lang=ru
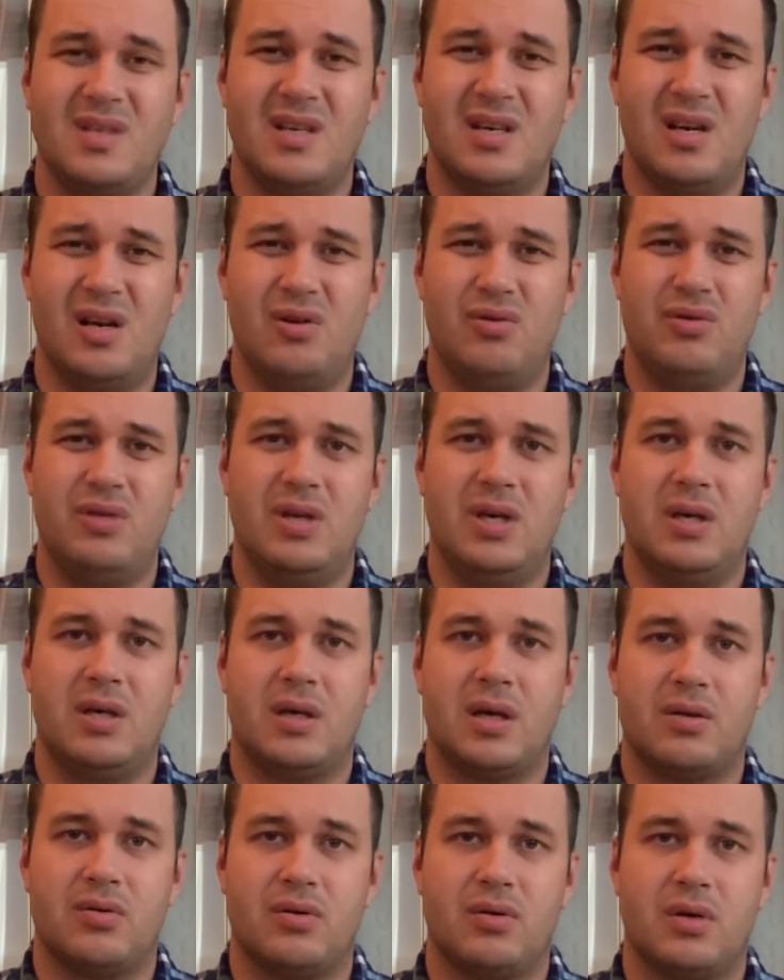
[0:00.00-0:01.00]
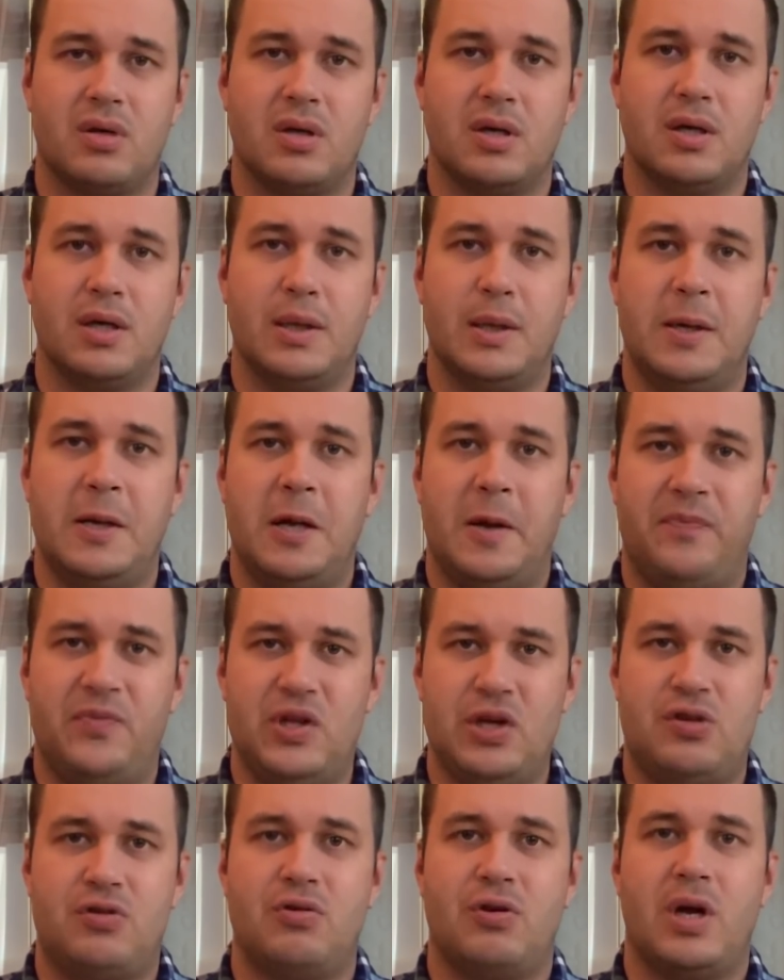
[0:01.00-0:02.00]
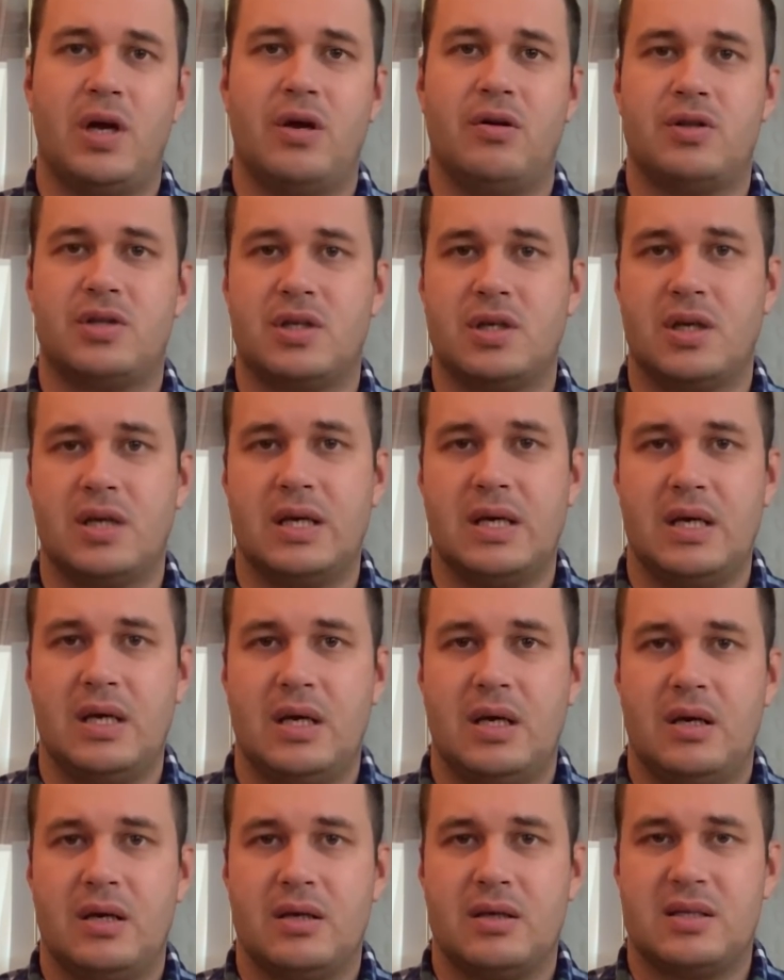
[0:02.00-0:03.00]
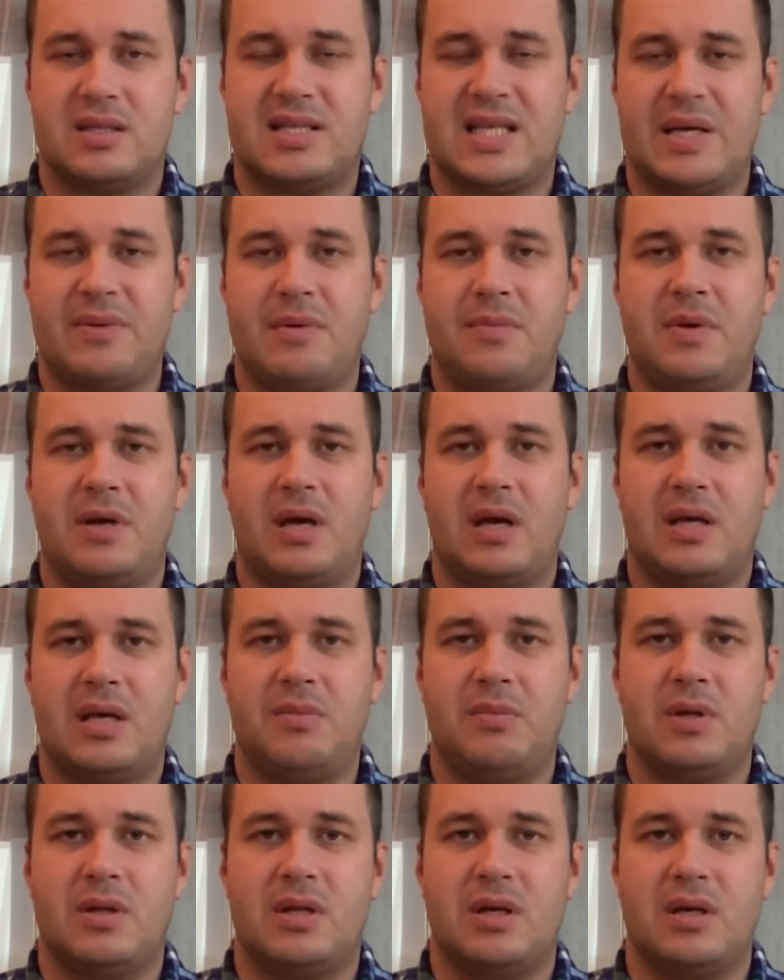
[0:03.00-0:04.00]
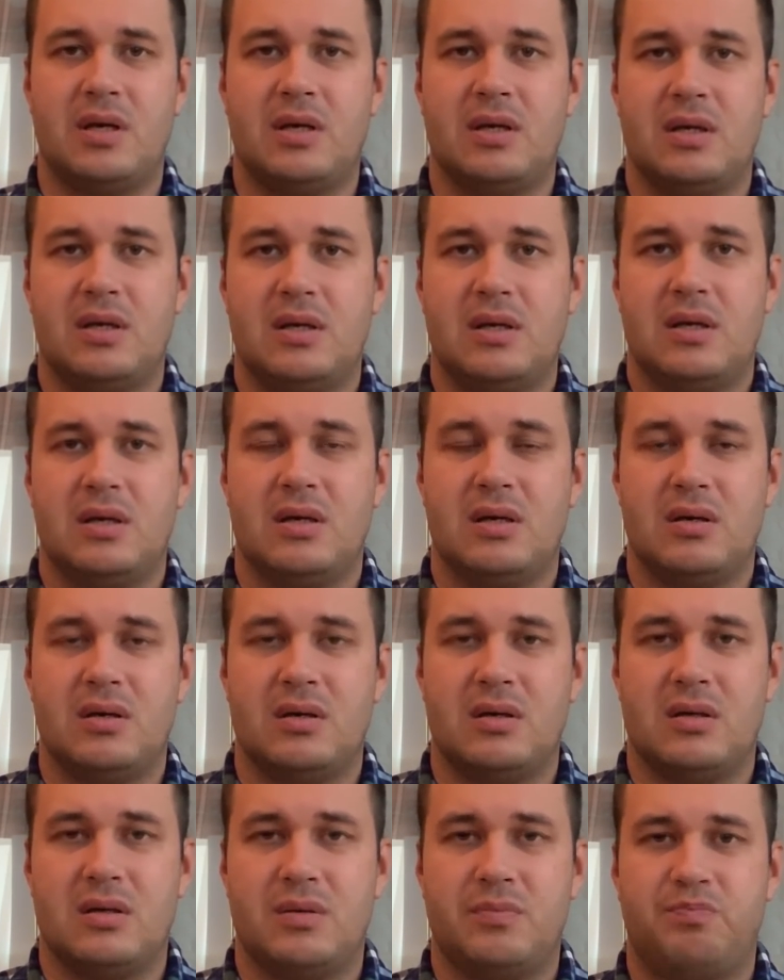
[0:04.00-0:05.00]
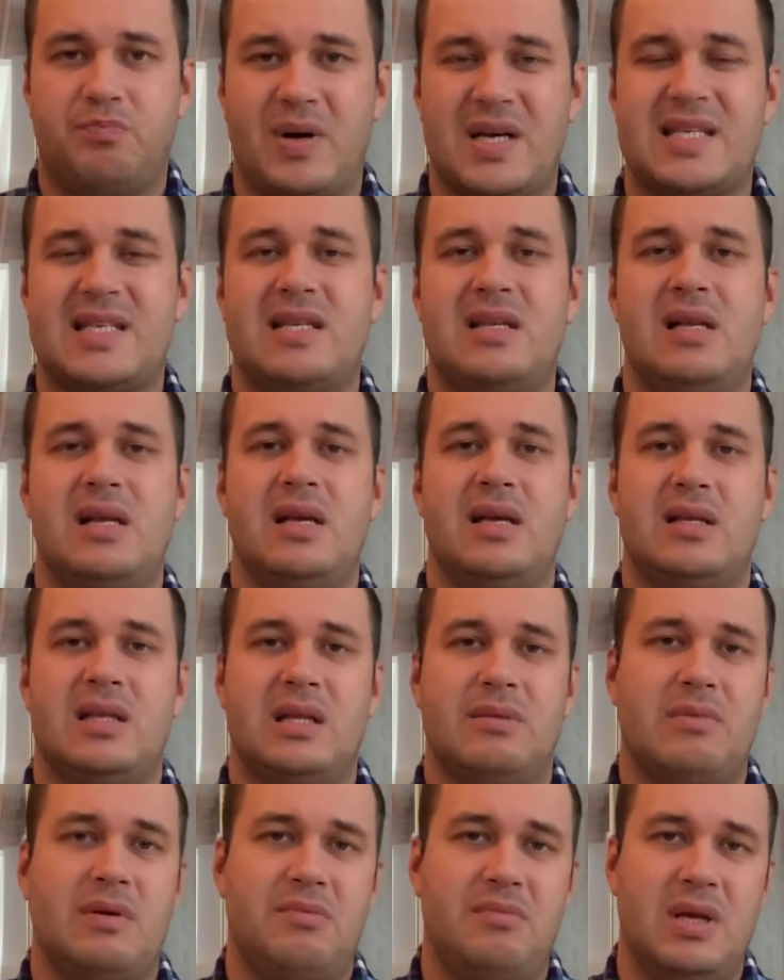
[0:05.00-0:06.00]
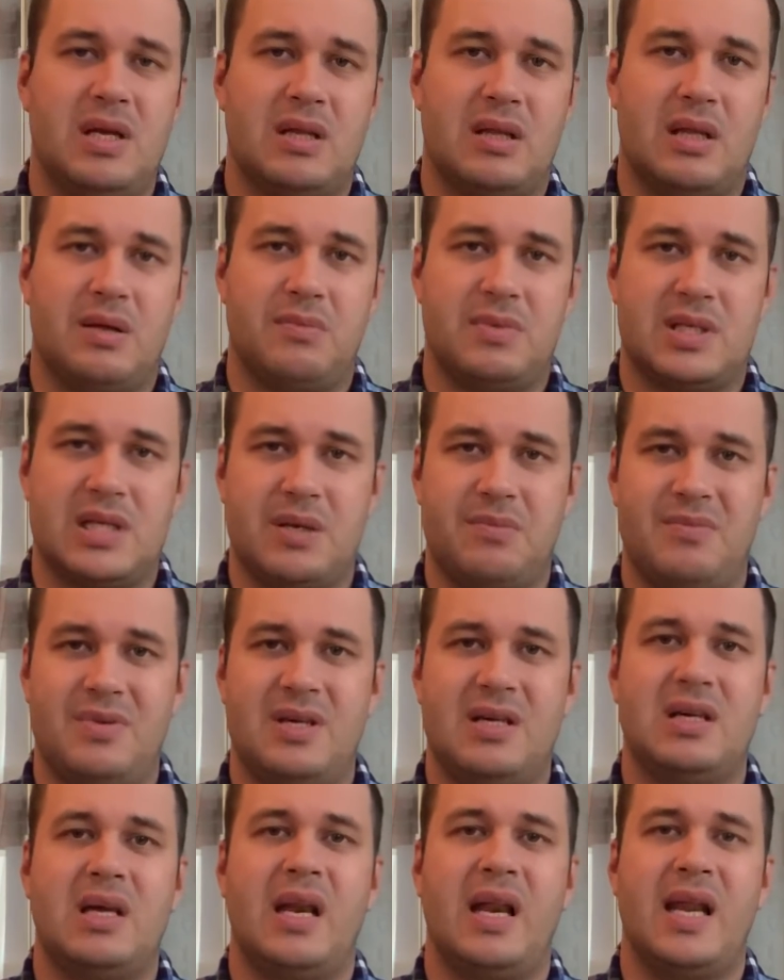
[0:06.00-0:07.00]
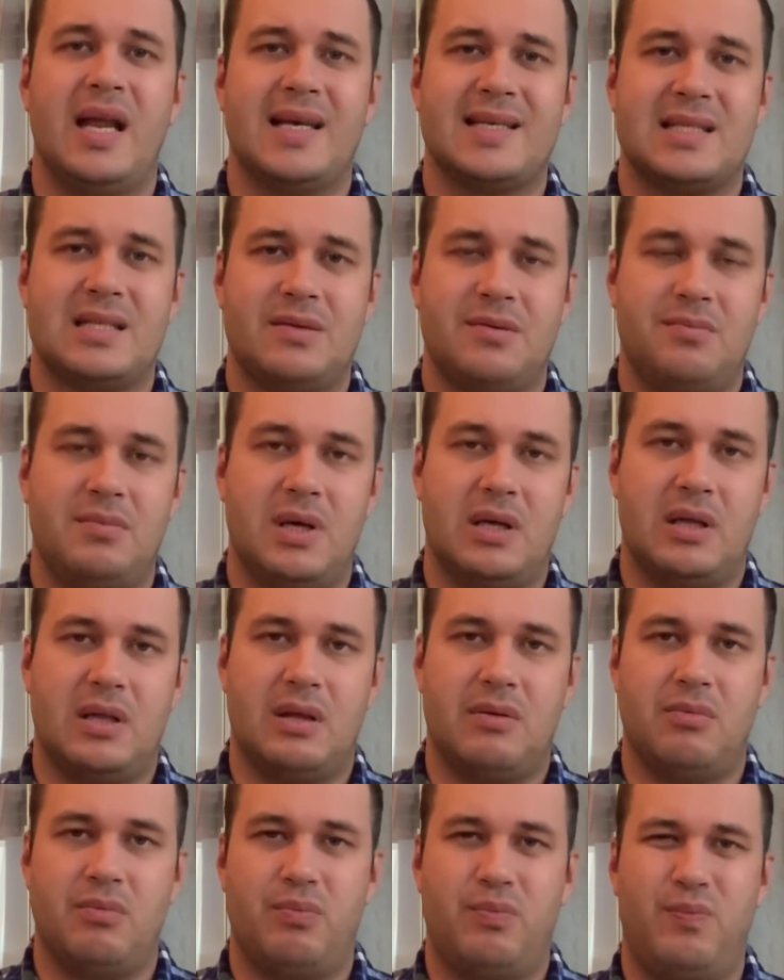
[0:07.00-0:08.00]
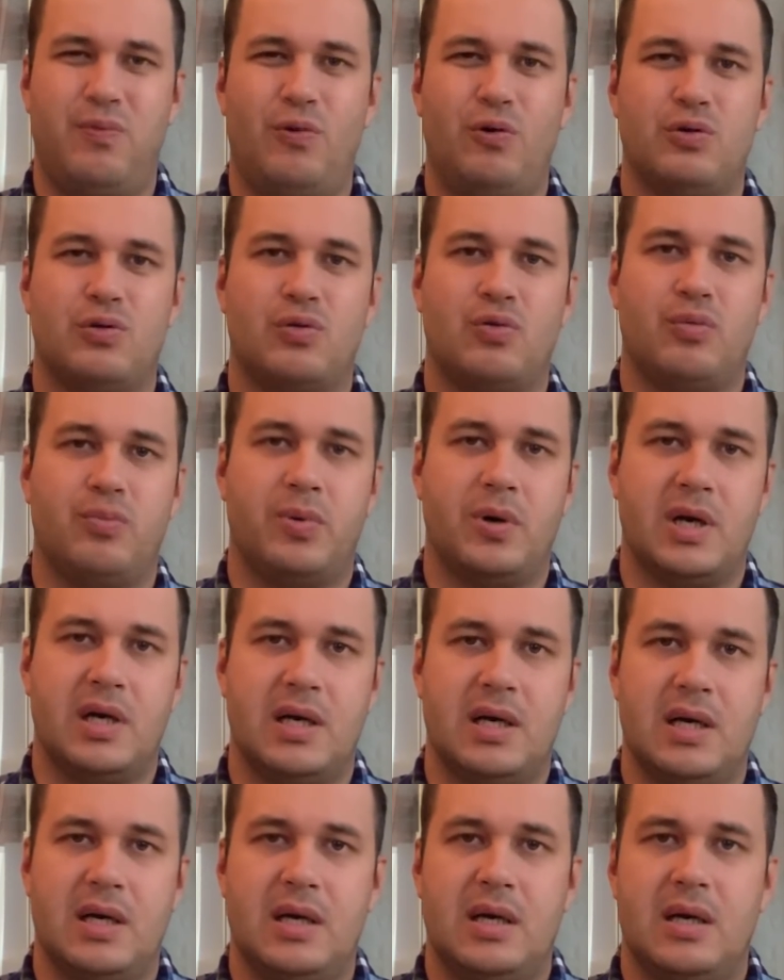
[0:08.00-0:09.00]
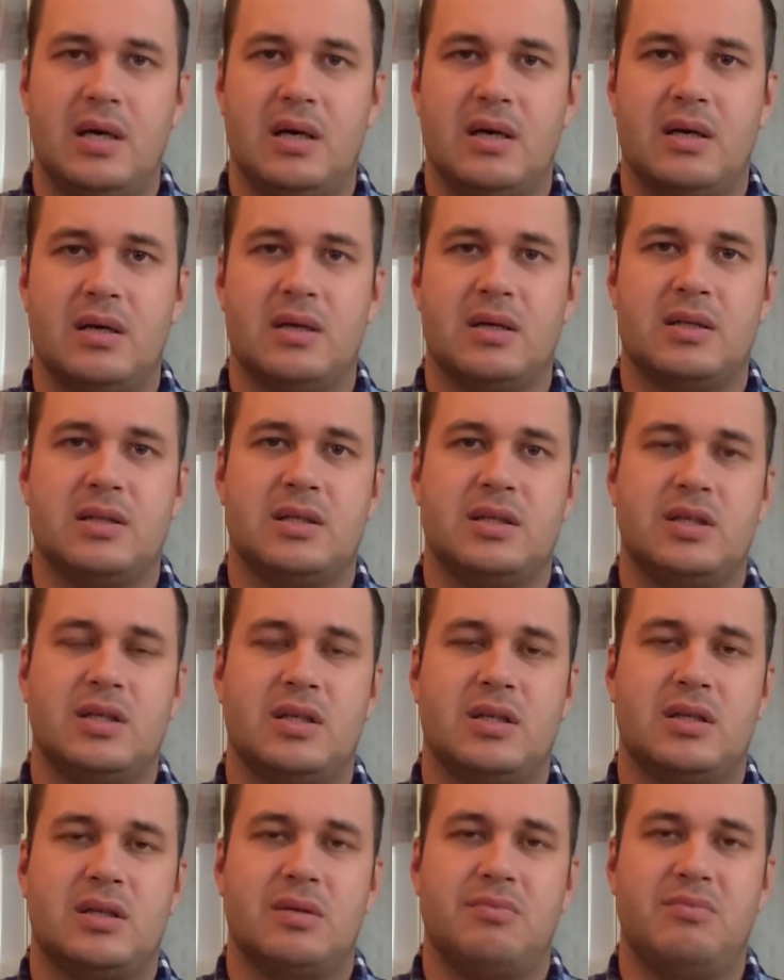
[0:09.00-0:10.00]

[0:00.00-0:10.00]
людей, которые не чураются с самыми какими-то Э, последними методами, самыми грязными методами подкупа, э, значит,